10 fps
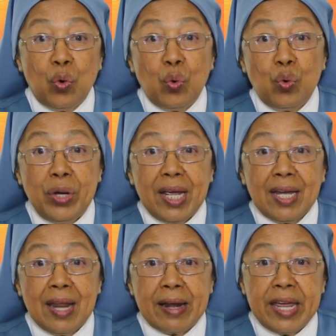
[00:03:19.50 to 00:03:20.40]

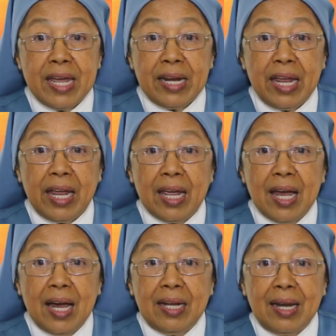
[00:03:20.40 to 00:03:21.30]
uni nga nariri
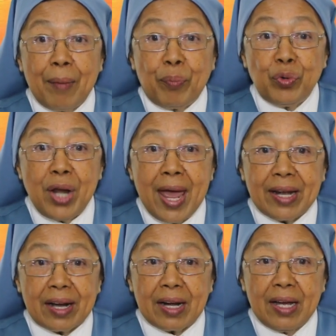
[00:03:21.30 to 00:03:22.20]
na
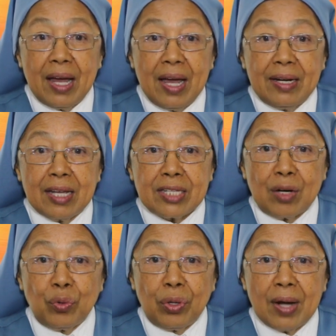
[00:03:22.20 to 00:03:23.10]
puner na
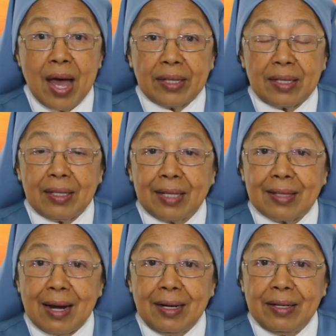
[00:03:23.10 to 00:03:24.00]
salunat na
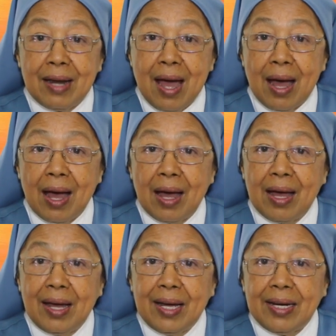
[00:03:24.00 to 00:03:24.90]
talna
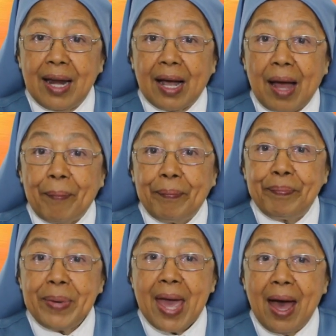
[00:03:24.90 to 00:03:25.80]
na
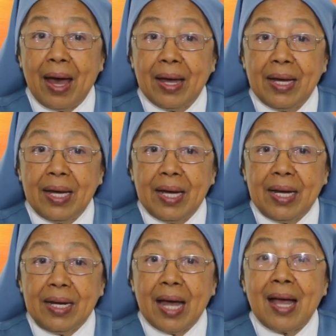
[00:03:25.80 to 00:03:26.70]
kapya
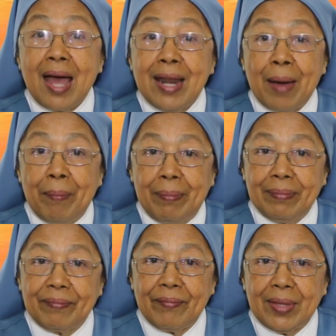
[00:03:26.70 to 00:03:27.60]
naganam
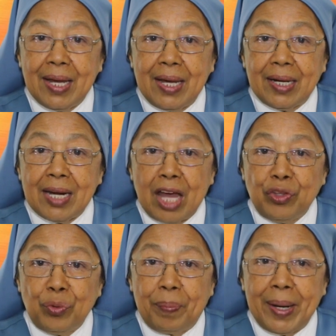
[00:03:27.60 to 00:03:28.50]
ken
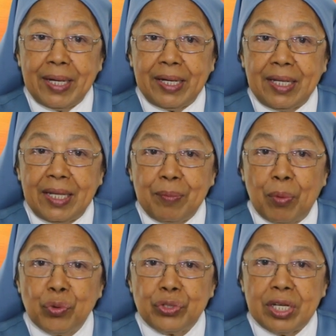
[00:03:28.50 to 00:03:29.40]
adupay dagiti
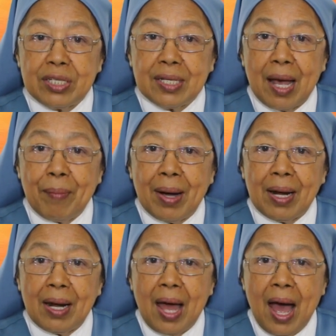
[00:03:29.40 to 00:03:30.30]
boses nga
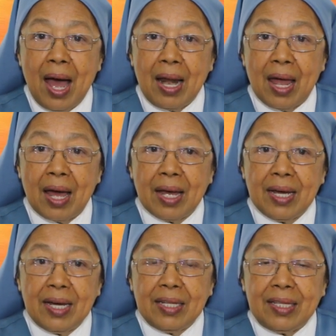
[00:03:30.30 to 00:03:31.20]
mangalala
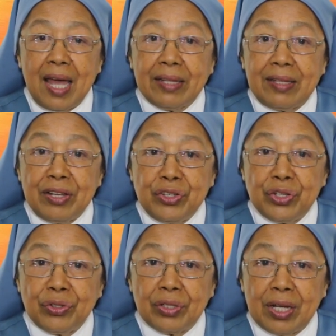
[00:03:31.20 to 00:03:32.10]
ti
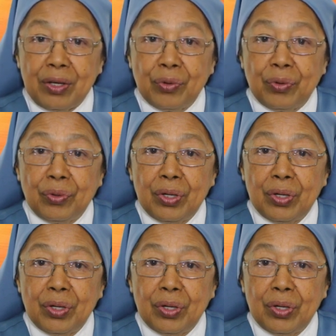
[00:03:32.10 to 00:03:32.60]
atensyon tayo